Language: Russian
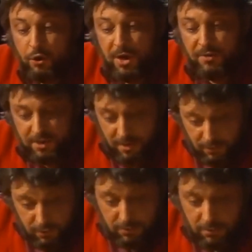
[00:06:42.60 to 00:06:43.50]
но я все
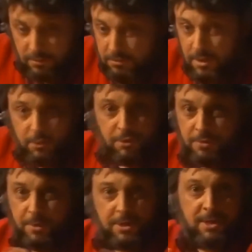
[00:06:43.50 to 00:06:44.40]
равно, я
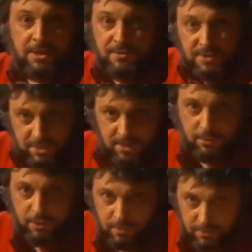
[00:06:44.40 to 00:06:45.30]
должен признаться
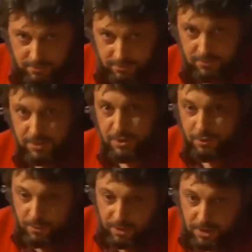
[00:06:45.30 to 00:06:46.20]
всем, кто видит
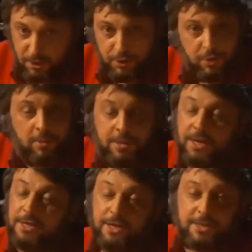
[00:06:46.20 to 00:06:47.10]
эту передачу, что я бы
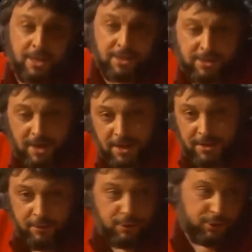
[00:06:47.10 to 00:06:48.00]
не отказался
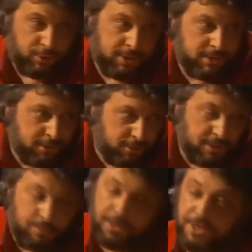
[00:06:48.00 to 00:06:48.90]
от того, что я делал.
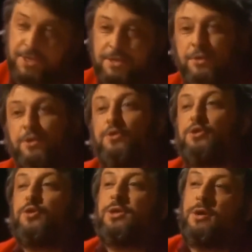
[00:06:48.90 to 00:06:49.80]
Я продолжал делать
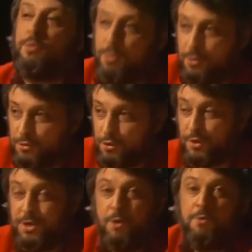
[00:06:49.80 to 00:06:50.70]
то, что я люблю, то,
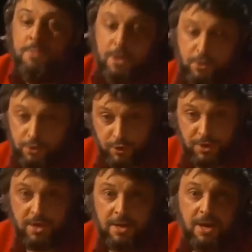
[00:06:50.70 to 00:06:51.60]
что я умею, то,
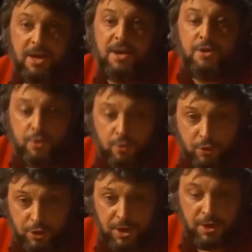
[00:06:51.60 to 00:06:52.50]
что я хочу,
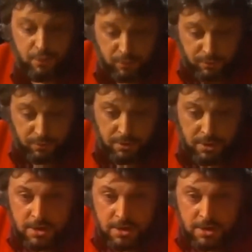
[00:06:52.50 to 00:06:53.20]
то, что я чувствую.